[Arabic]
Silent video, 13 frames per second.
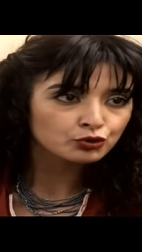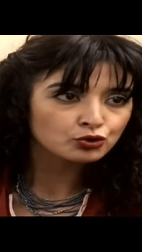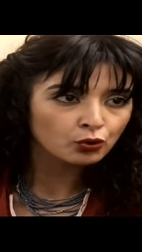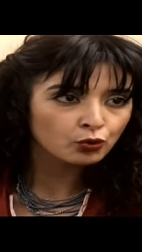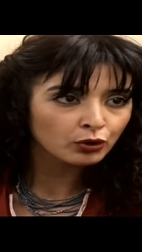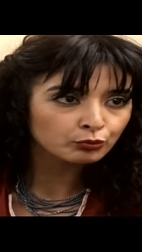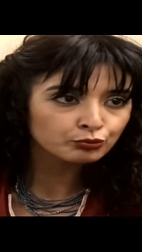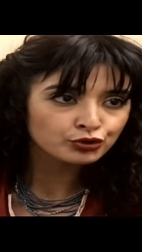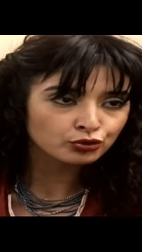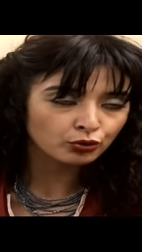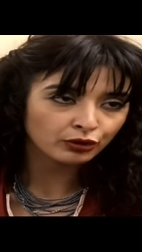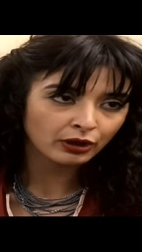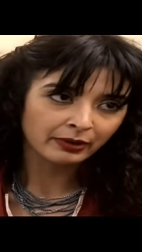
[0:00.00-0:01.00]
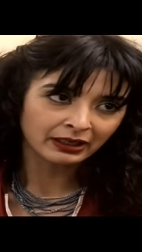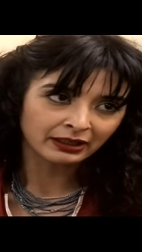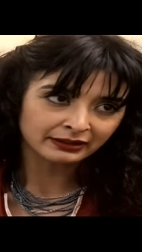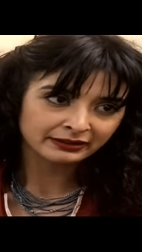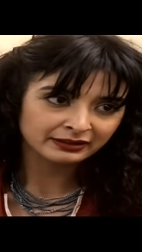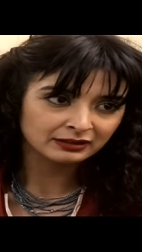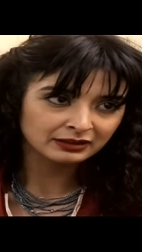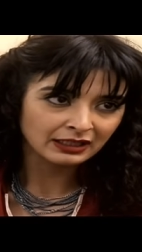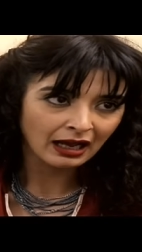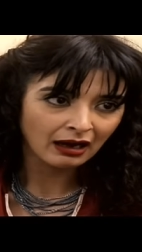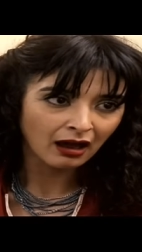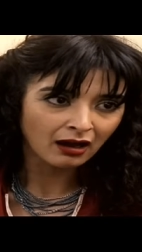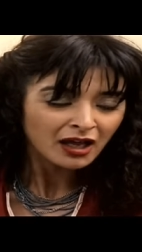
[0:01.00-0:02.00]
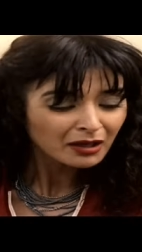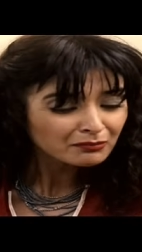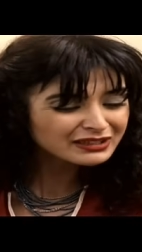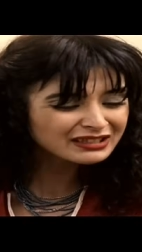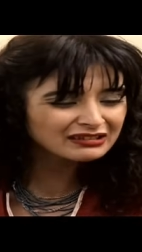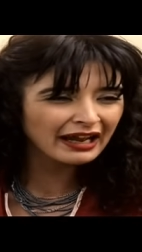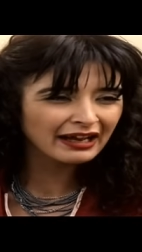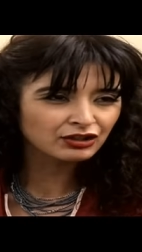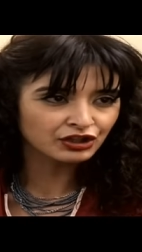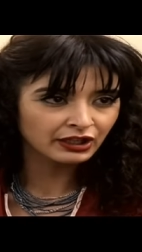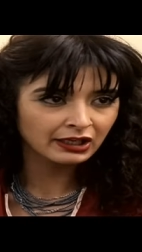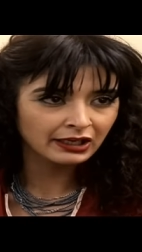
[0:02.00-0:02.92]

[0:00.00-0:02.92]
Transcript: هي مشغوله ومشطونه بالعرس ديالها ما تديهاش